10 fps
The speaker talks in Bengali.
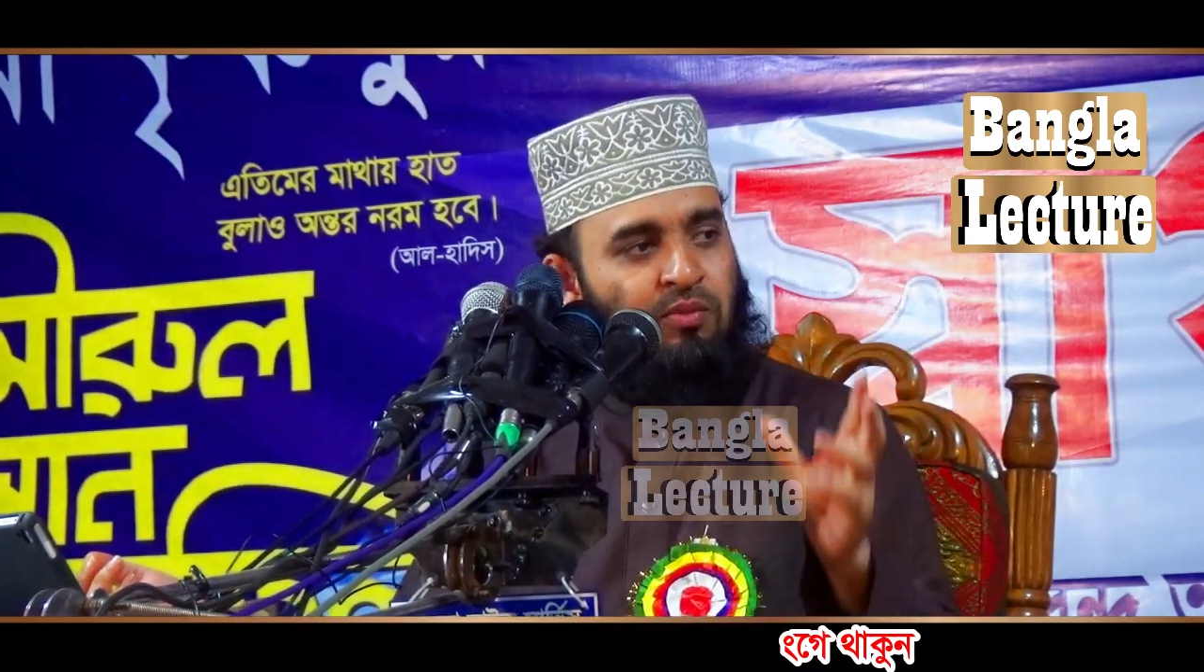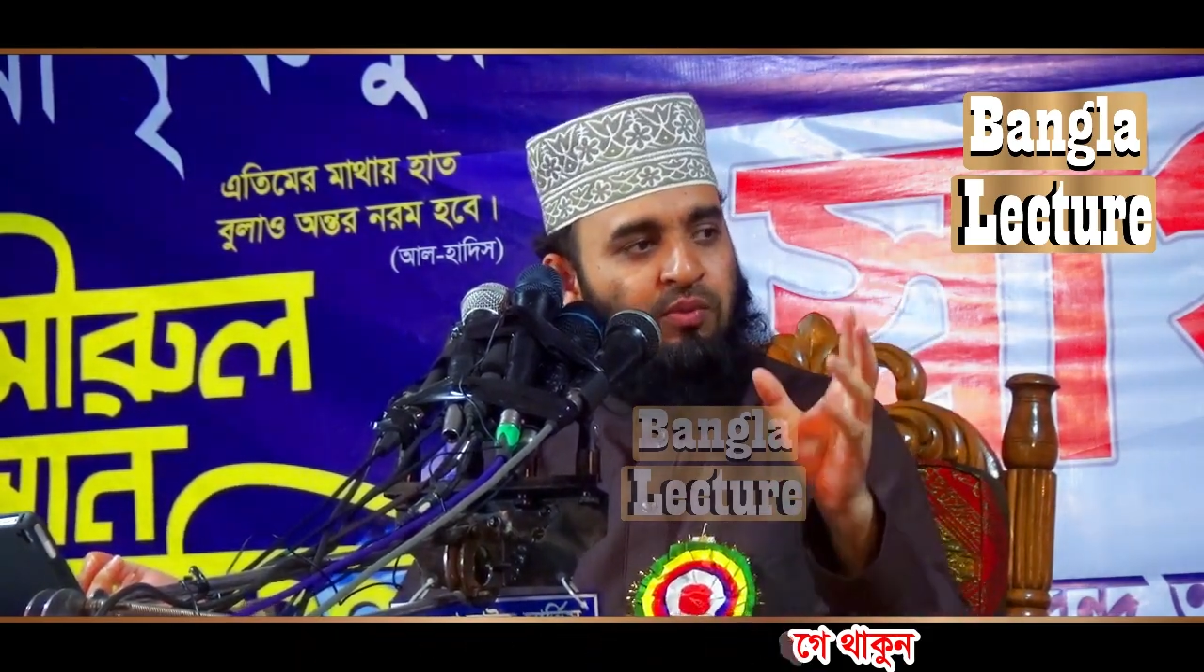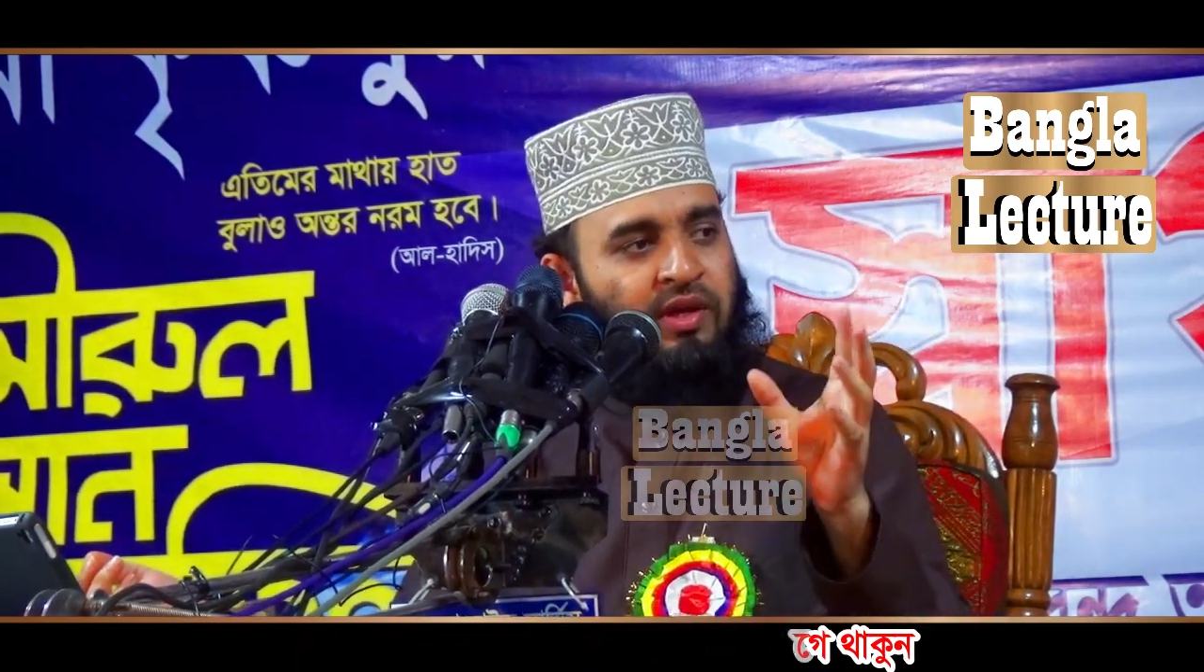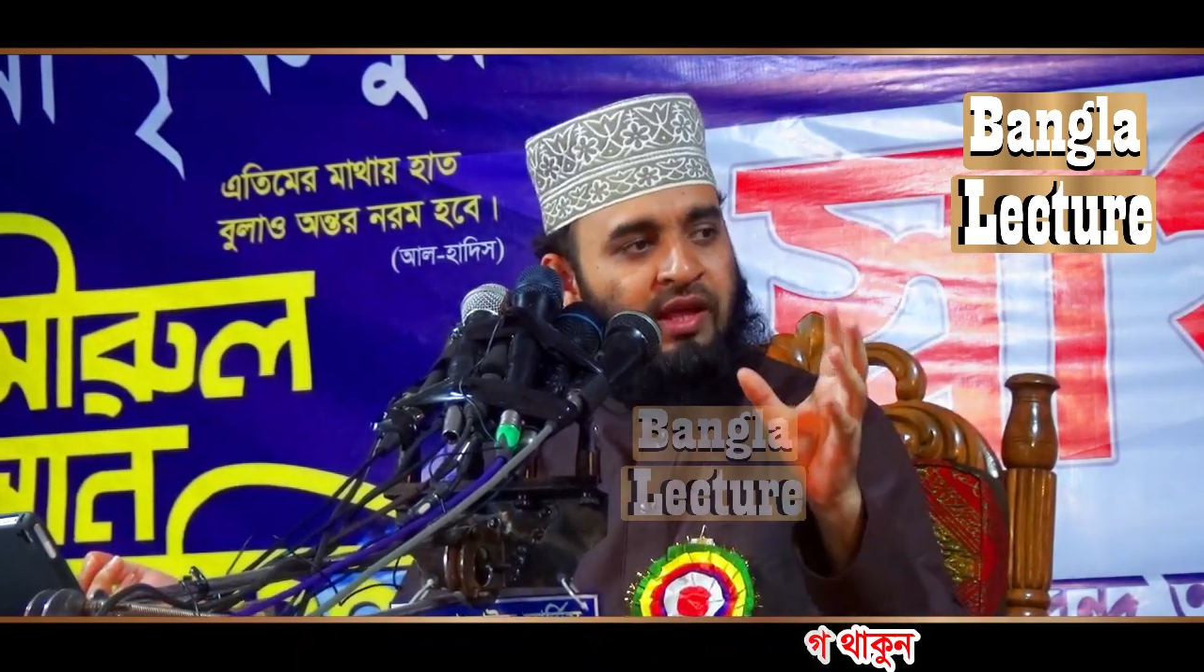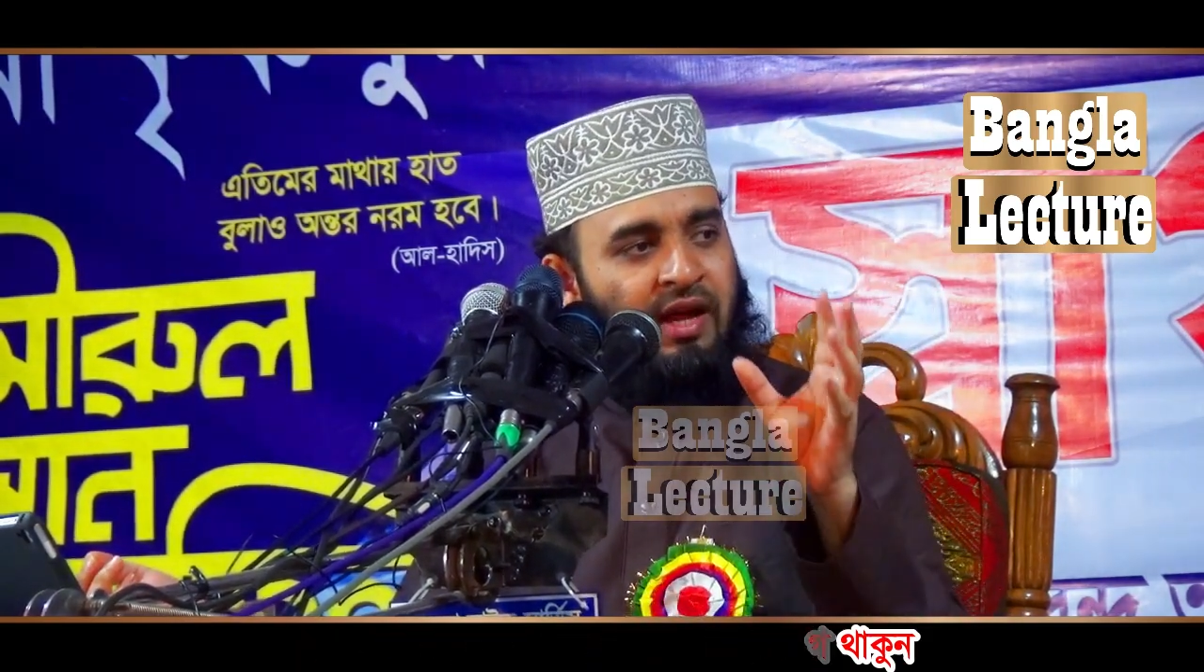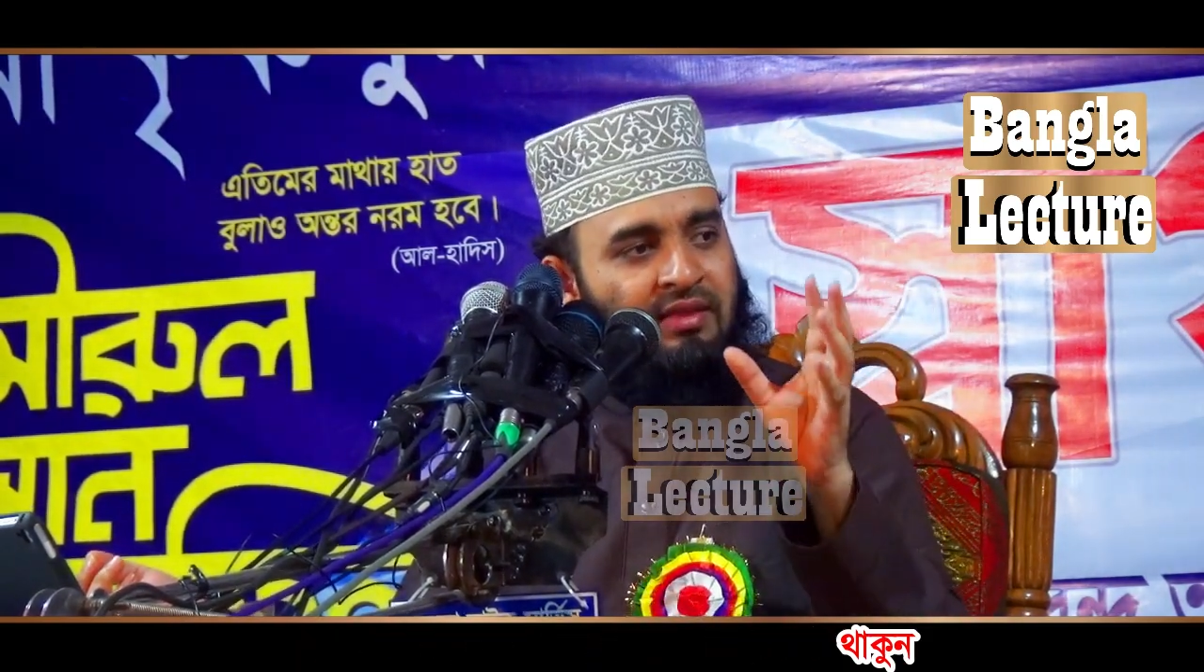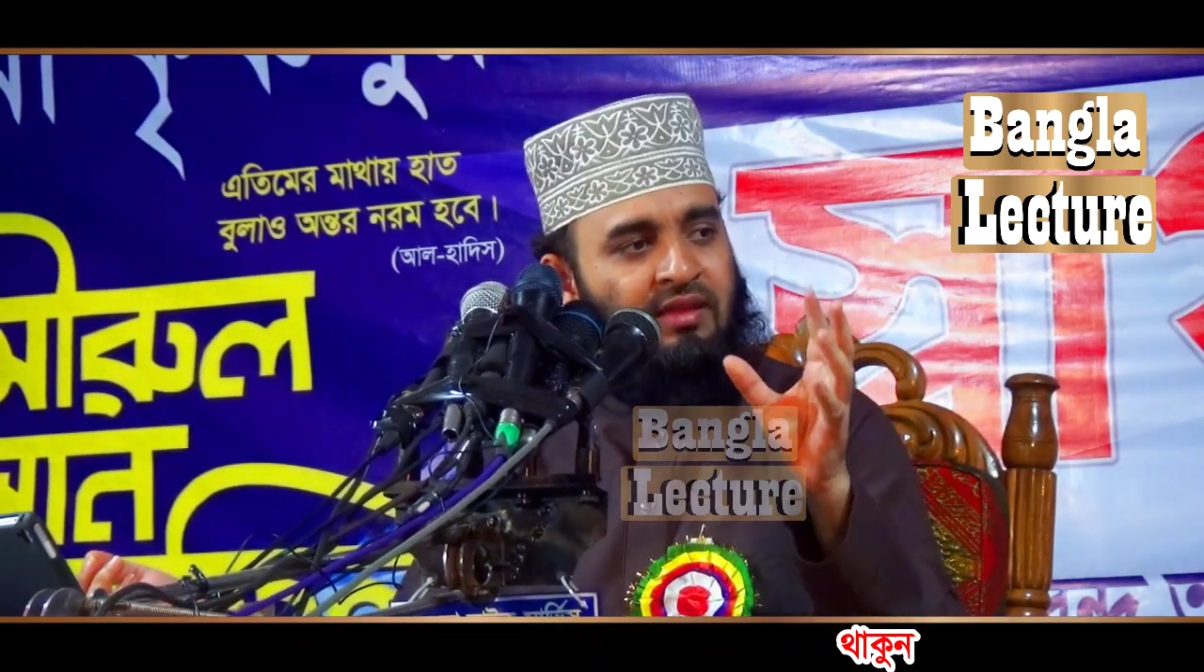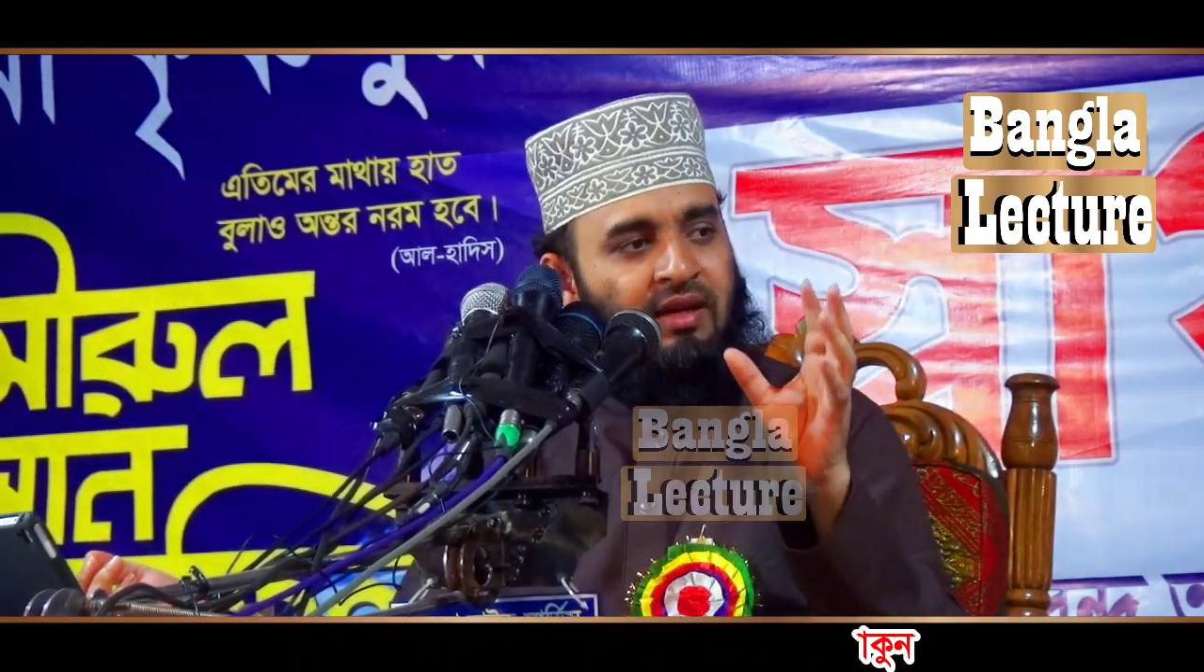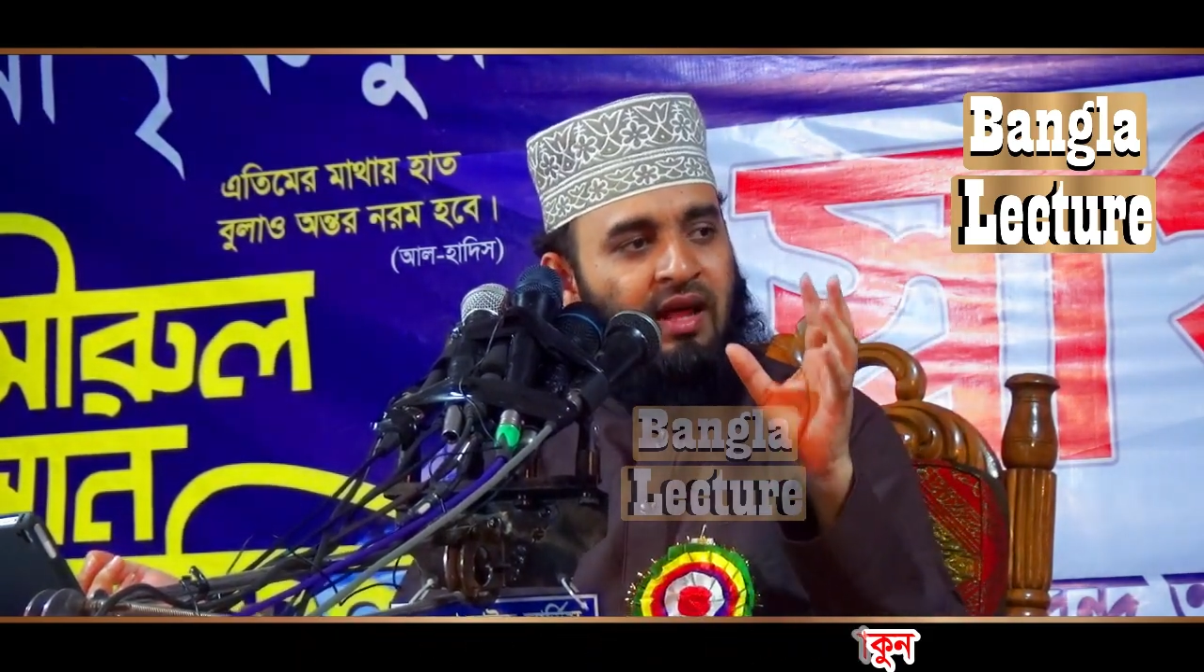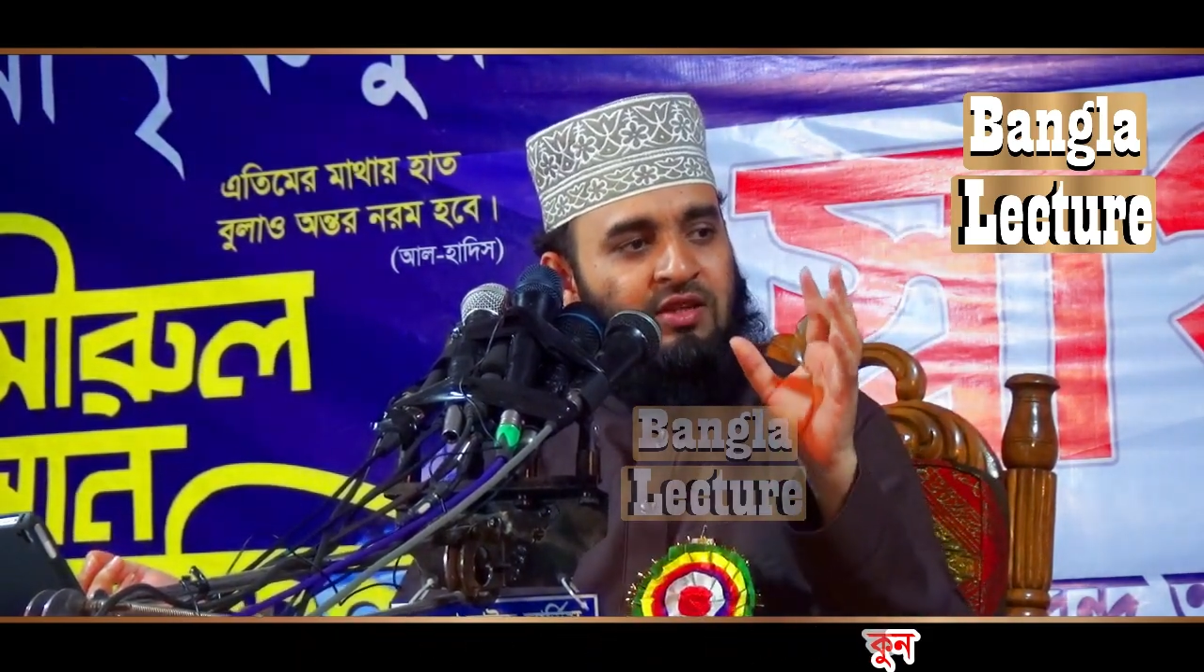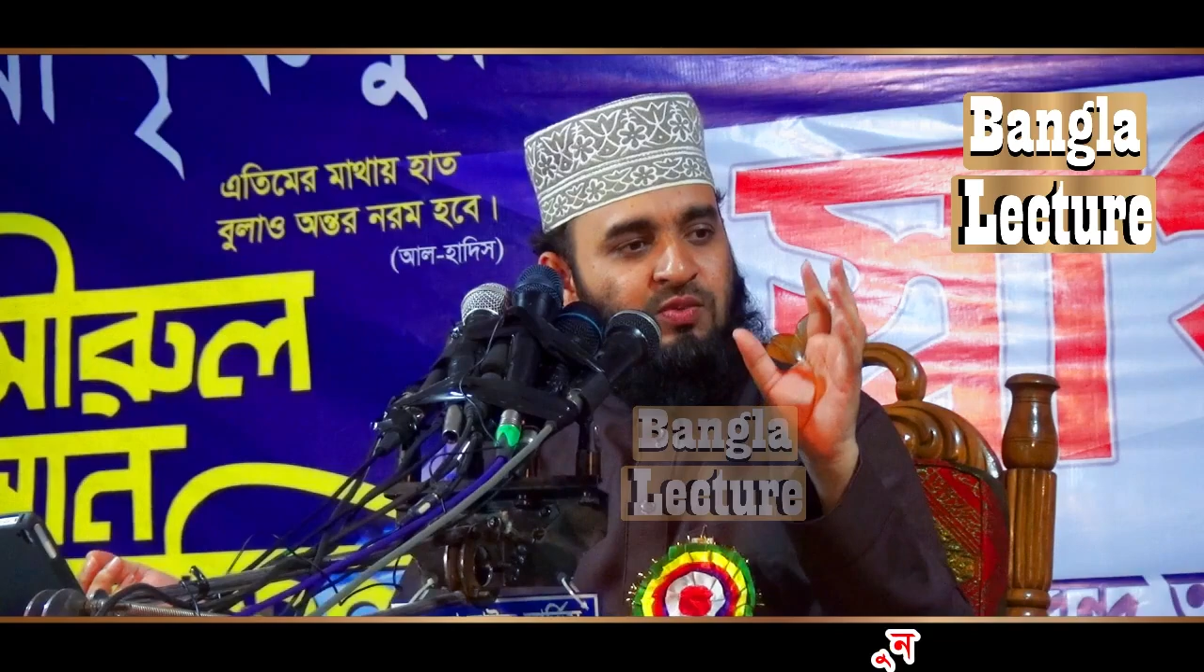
মুমিনের আত্মাটা